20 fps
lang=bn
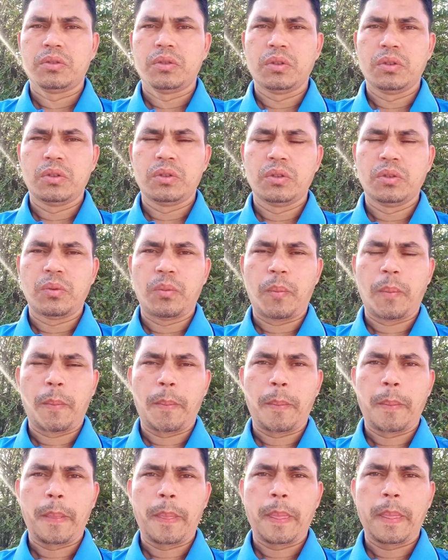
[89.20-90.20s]
তো
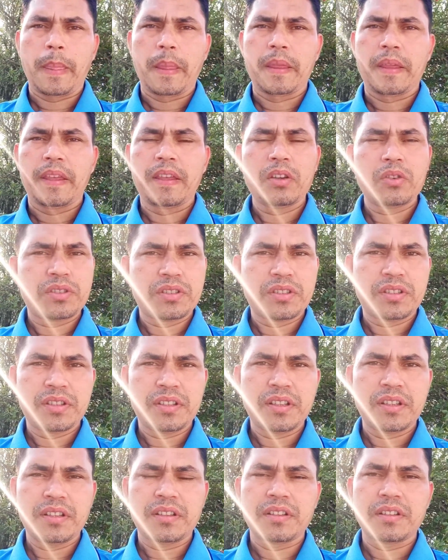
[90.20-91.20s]
এই হচ্ছে
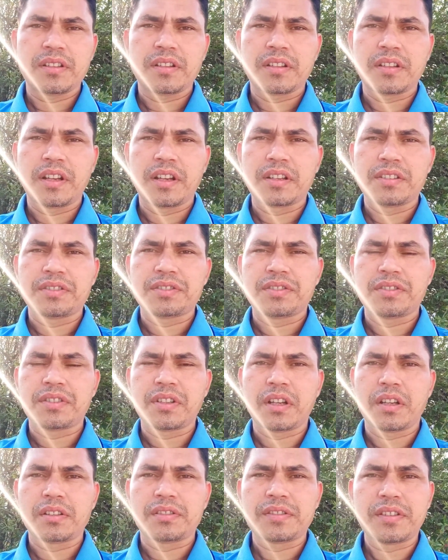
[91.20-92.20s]
গ্যাস
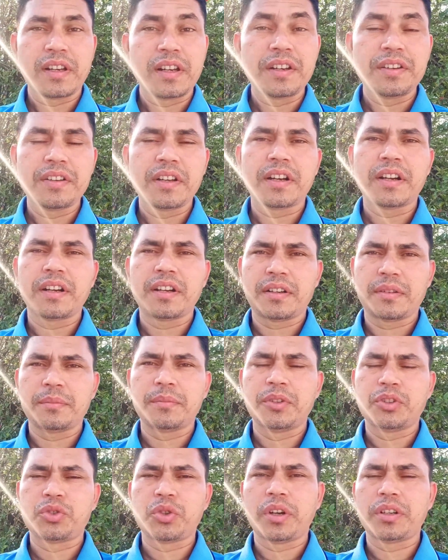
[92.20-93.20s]
সিলিন্ডারের
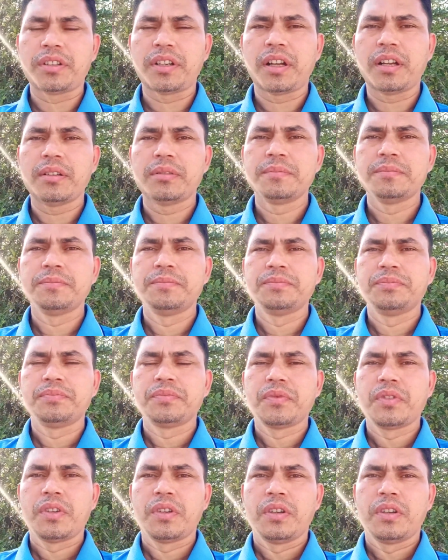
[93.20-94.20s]
বিষয়টা
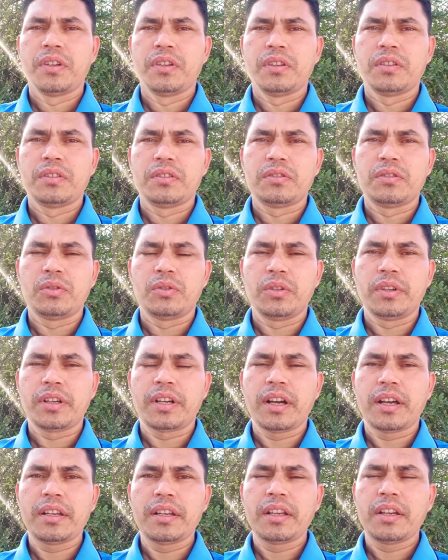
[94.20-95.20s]
তো
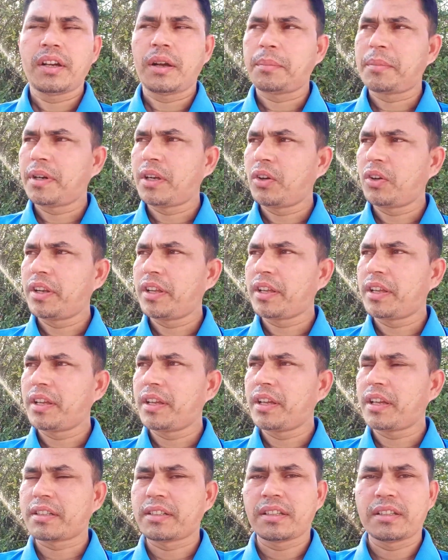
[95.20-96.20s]
এখানে আমরা
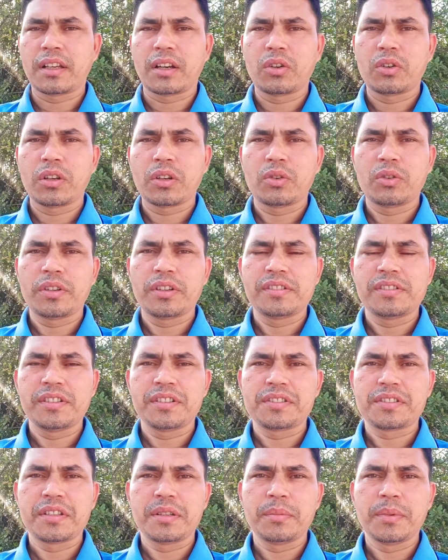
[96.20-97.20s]
অনেকে একটা ধারণা করি
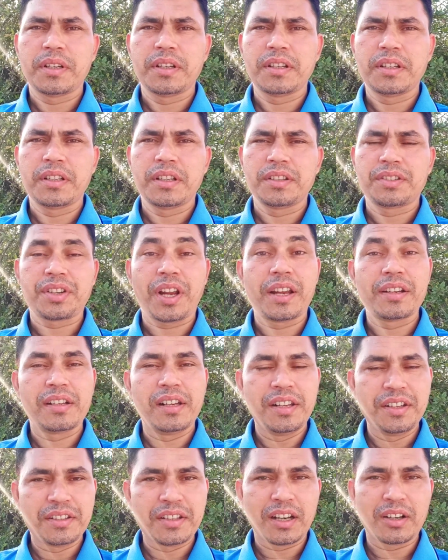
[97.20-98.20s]
সিক্সটি মানে কি ষাট
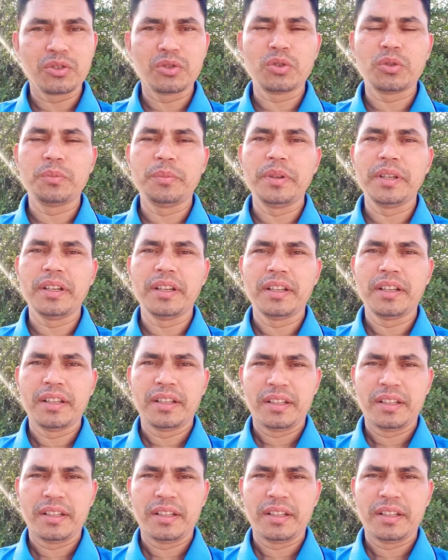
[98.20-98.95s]
লিটার ঢুকবে